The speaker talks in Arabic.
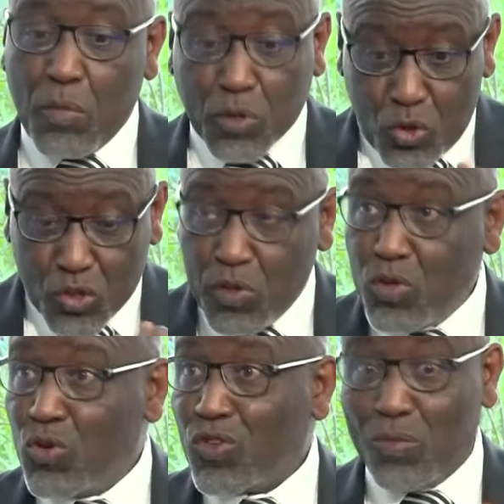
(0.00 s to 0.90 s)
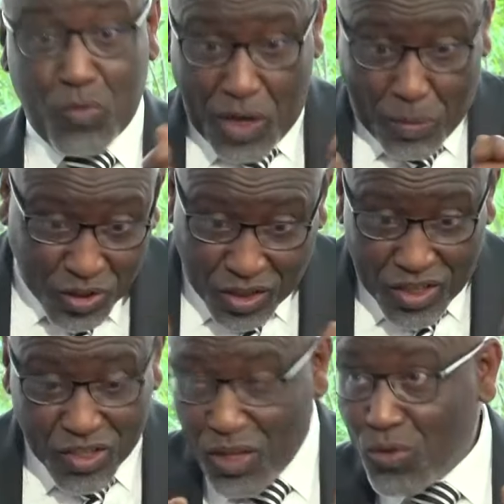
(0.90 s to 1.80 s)
ما تروحش هوك حاب تقرا
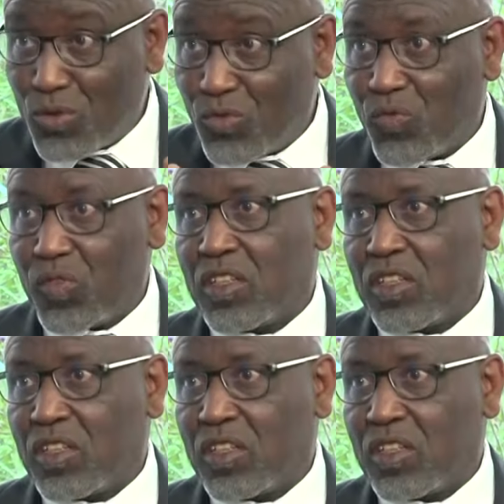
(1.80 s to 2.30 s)
اسئله وتشوف